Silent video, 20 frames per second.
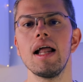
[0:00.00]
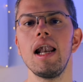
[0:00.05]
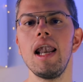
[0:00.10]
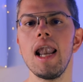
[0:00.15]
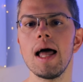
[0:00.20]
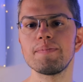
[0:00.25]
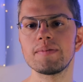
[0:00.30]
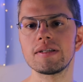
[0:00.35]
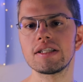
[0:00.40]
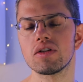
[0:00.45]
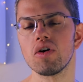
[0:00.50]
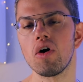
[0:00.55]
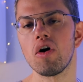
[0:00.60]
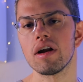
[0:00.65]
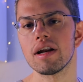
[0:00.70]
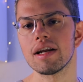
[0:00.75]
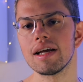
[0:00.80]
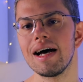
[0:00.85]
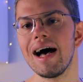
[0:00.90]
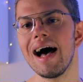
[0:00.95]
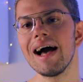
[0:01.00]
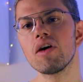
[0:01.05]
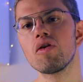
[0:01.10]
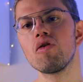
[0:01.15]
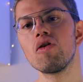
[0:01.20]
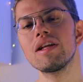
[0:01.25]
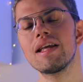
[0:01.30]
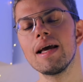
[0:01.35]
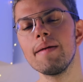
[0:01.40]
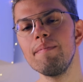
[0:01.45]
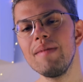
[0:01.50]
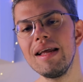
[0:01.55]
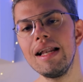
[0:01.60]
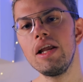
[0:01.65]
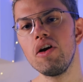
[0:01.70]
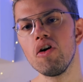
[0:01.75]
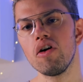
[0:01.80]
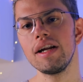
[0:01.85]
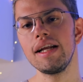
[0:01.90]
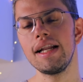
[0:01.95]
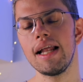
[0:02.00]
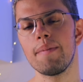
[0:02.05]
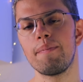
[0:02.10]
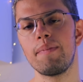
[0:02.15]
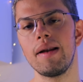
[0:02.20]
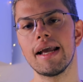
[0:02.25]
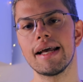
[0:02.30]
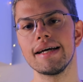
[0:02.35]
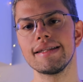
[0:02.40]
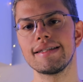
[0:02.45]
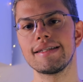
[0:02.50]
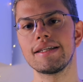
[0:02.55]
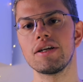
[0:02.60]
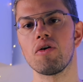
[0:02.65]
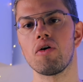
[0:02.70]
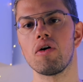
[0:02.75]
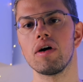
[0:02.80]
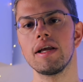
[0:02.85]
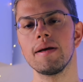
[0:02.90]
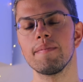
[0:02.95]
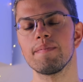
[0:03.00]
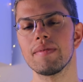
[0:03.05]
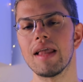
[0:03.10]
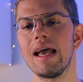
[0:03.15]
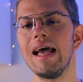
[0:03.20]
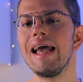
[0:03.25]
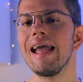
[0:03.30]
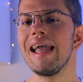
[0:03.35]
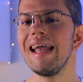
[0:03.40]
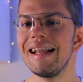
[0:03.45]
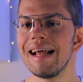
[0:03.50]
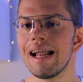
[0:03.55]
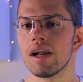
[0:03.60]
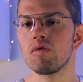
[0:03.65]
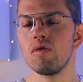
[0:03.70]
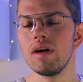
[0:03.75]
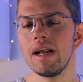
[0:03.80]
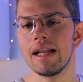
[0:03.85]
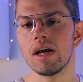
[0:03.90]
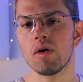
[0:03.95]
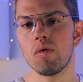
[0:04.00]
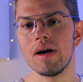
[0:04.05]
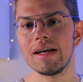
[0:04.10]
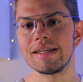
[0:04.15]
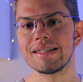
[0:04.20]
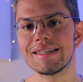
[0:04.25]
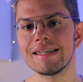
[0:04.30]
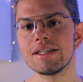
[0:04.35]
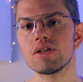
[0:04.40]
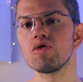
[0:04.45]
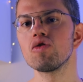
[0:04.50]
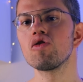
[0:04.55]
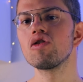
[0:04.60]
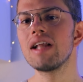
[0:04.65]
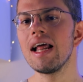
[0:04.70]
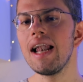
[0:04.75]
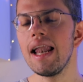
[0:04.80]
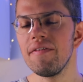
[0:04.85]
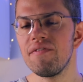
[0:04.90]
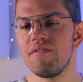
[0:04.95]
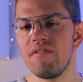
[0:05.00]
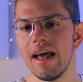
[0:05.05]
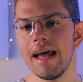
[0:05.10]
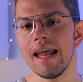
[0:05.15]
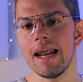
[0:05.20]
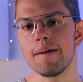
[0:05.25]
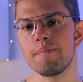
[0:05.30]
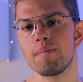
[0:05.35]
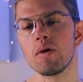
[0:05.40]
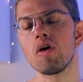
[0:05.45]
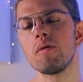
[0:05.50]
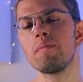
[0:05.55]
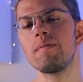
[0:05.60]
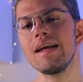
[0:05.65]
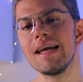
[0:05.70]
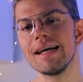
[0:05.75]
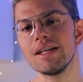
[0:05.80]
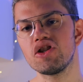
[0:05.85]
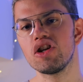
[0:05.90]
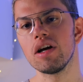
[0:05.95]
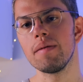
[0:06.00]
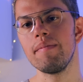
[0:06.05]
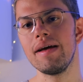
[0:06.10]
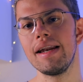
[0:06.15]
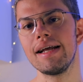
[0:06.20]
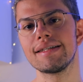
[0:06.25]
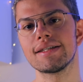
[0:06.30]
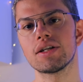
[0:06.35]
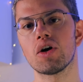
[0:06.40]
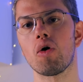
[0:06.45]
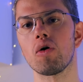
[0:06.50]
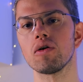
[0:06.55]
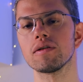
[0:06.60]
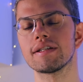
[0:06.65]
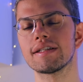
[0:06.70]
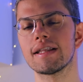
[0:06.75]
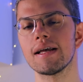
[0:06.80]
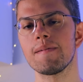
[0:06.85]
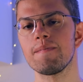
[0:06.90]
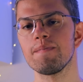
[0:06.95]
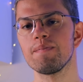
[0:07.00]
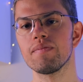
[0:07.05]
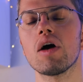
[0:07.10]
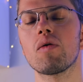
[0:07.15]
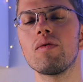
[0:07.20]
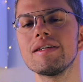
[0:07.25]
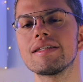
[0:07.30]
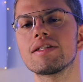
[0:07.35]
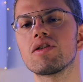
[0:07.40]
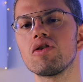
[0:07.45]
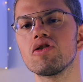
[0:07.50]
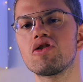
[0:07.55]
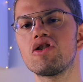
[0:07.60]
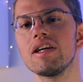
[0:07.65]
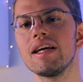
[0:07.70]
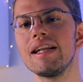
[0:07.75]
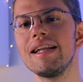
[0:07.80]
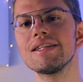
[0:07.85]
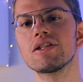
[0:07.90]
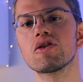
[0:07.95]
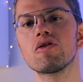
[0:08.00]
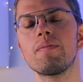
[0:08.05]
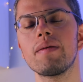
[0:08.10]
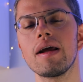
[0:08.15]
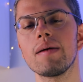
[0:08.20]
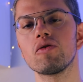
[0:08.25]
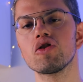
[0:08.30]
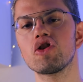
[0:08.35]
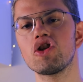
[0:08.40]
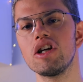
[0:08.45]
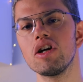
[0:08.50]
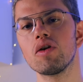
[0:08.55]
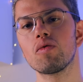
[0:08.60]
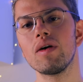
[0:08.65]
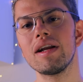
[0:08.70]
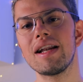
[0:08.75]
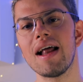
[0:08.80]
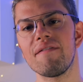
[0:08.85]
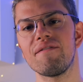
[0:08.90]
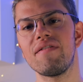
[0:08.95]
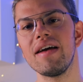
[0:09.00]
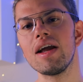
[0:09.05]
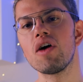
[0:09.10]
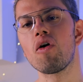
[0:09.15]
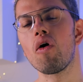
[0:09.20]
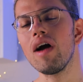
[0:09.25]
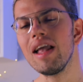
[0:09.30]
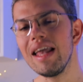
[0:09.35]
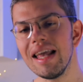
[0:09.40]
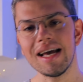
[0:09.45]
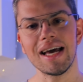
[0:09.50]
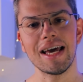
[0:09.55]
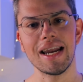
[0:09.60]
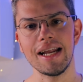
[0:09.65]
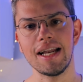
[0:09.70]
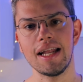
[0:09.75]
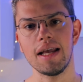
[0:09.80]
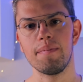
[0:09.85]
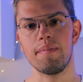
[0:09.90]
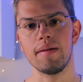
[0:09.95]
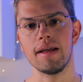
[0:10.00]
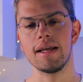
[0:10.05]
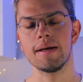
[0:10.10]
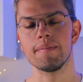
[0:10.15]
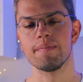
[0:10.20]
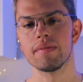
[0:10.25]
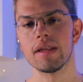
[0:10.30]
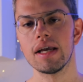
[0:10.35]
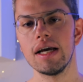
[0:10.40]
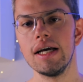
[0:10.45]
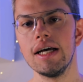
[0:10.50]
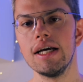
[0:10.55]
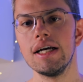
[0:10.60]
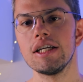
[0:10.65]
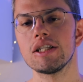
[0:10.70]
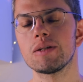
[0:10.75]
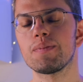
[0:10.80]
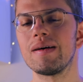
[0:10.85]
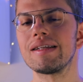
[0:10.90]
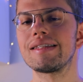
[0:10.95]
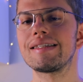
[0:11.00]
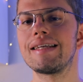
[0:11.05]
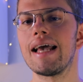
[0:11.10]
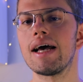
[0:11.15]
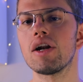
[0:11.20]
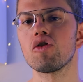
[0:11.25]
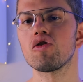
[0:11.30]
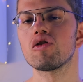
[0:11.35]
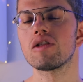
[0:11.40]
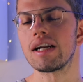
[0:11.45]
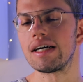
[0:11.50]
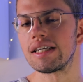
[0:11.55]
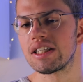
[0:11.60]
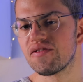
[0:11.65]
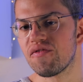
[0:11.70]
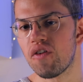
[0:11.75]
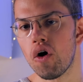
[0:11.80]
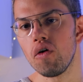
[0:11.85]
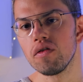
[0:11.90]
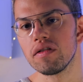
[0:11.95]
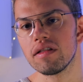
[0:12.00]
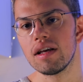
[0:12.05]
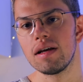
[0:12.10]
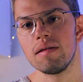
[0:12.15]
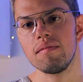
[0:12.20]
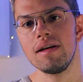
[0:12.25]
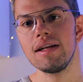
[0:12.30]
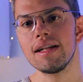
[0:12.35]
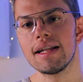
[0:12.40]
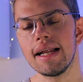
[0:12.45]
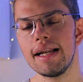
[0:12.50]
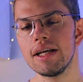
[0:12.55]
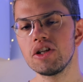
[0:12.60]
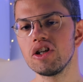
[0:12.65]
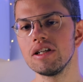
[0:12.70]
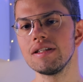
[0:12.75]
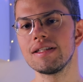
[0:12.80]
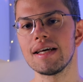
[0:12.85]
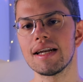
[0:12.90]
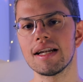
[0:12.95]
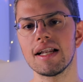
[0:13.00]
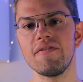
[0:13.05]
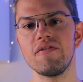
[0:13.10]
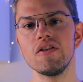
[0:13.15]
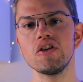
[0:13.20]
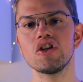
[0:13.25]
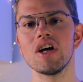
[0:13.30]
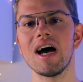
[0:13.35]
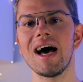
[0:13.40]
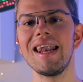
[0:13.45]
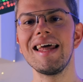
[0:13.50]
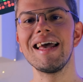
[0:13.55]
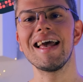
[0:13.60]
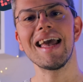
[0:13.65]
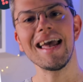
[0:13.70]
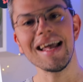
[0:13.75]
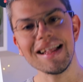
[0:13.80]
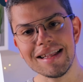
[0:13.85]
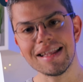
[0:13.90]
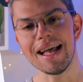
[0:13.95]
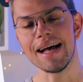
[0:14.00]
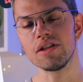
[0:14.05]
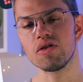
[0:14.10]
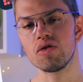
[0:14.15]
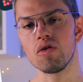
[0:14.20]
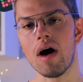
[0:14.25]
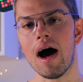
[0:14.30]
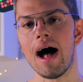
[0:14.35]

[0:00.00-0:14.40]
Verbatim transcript: L'App Store accoglie milioni di applicazioni ed alcune di queste sono delle vere e proprie gemme nascoste. Quest'oggi ne scopriamo 5 davvero incredibili, spaziando tra sfondi, intelligenza artificiale e tanto